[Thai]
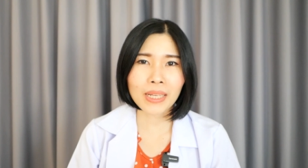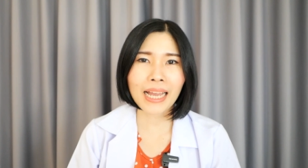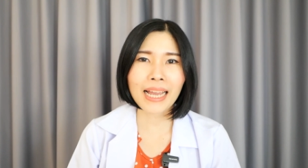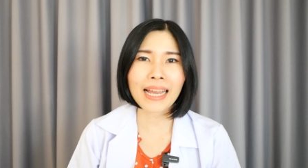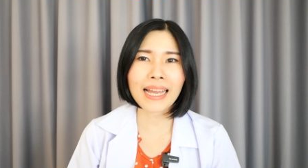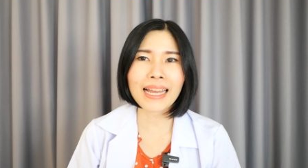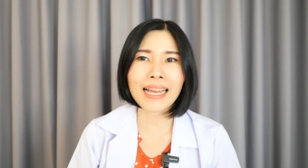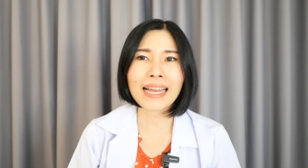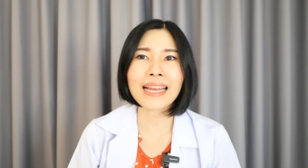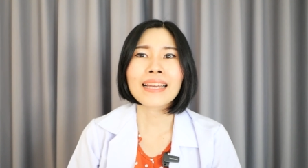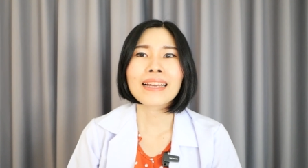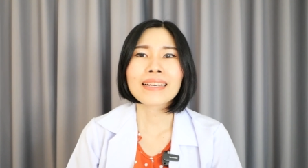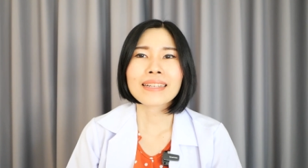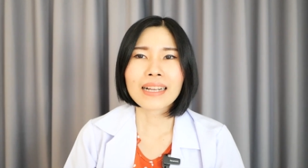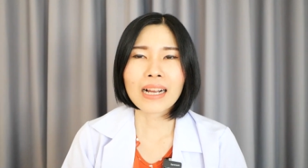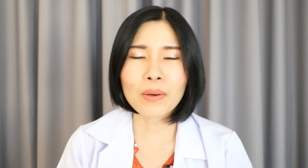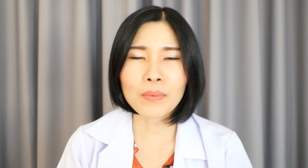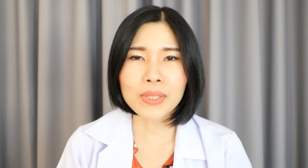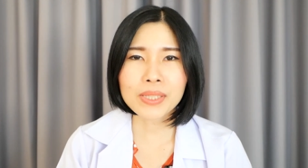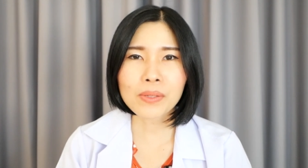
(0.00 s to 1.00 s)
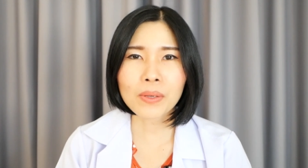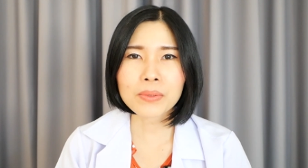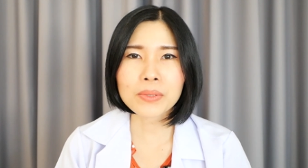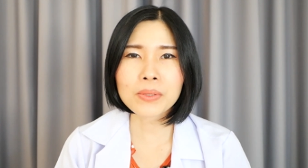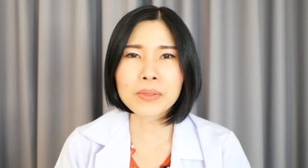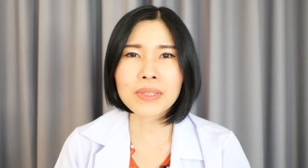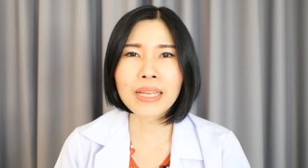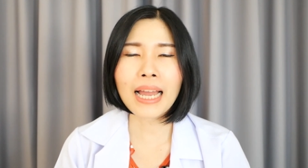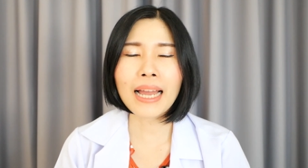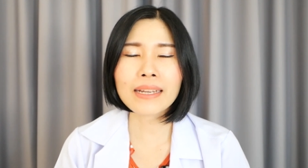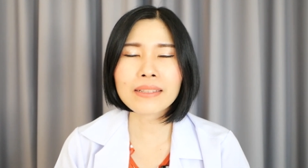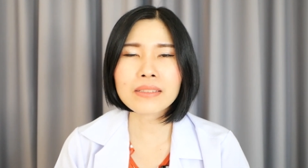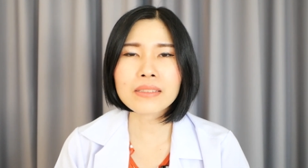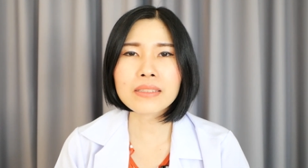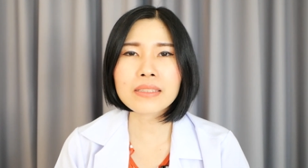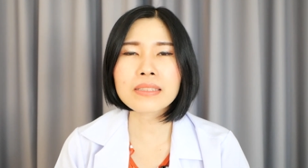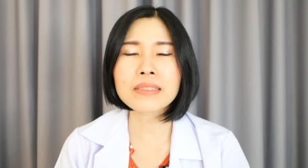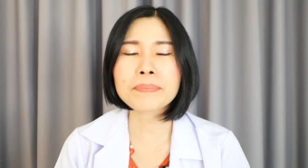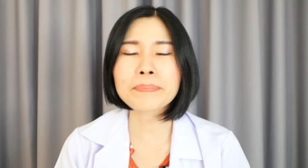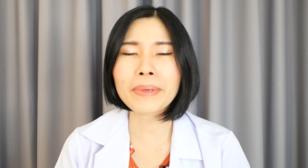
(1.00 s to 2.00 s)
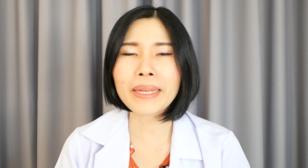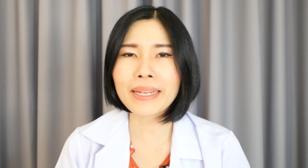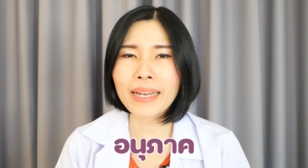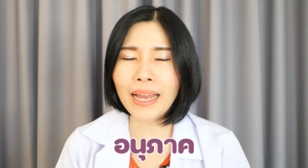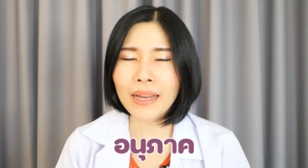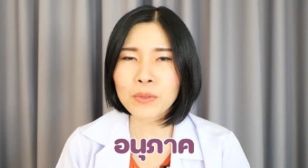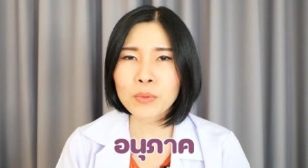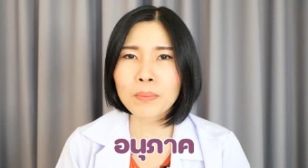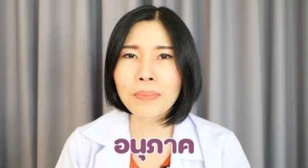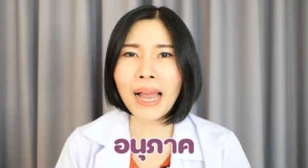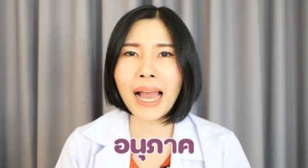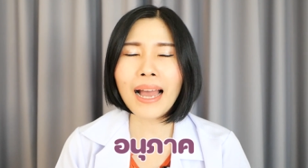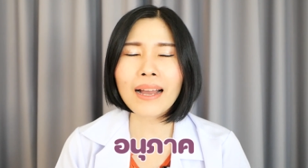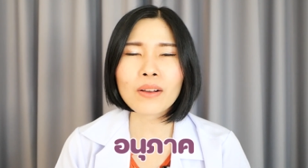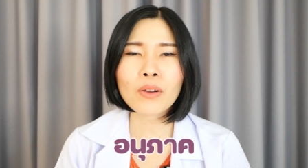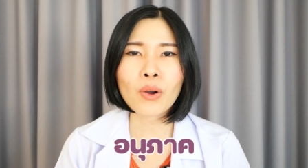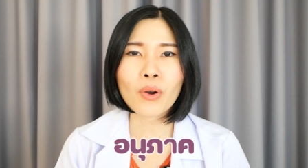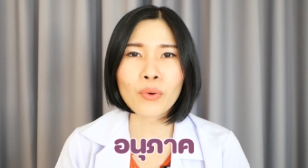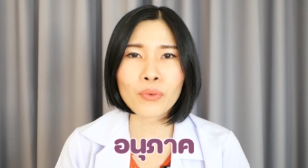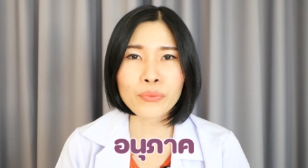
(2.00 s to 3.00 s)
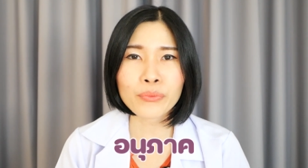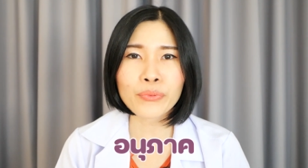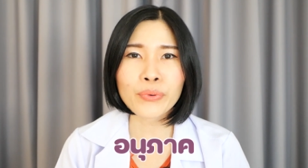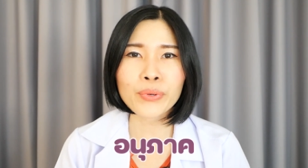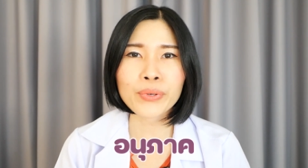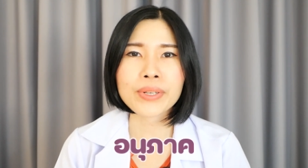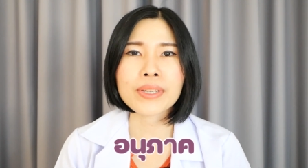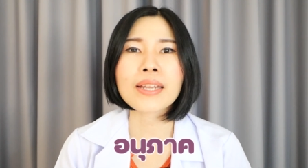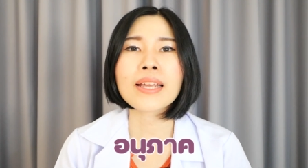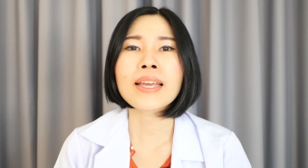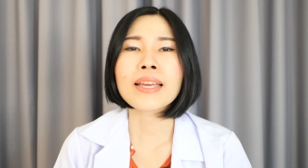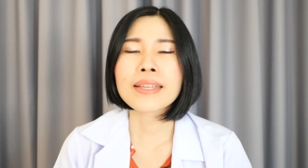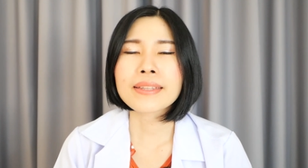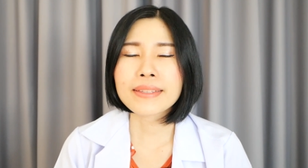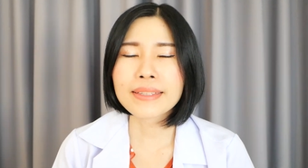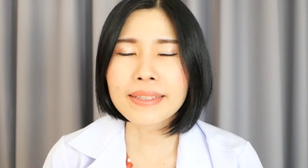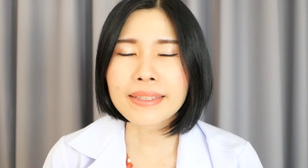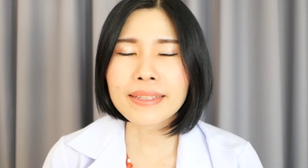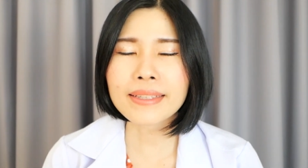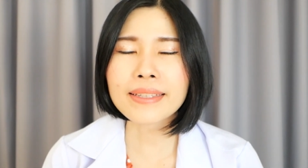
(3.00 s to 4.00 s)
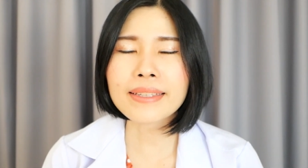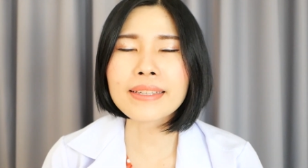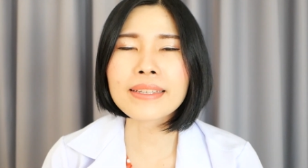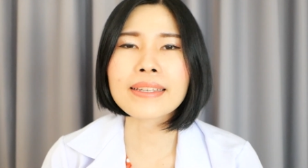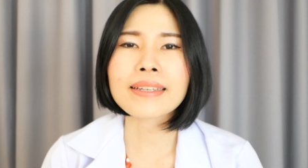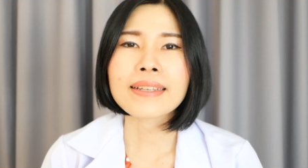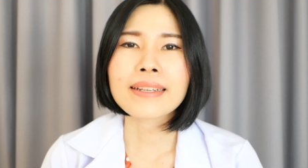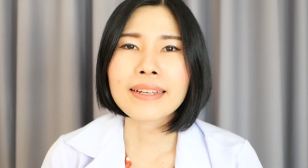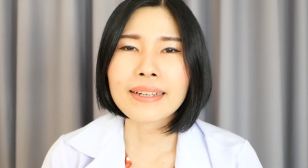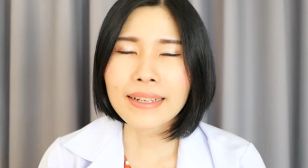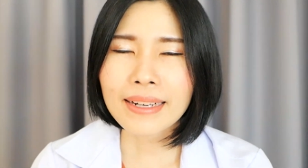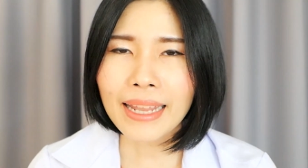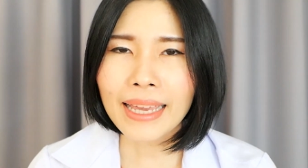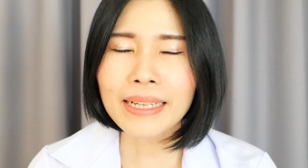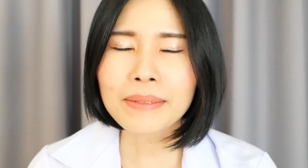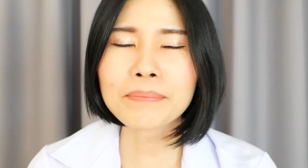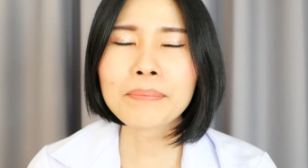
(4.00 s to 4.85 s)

2.5คำว่า 2.5 ก็คือเป็นอนุภาคของฝุ่นที่เล็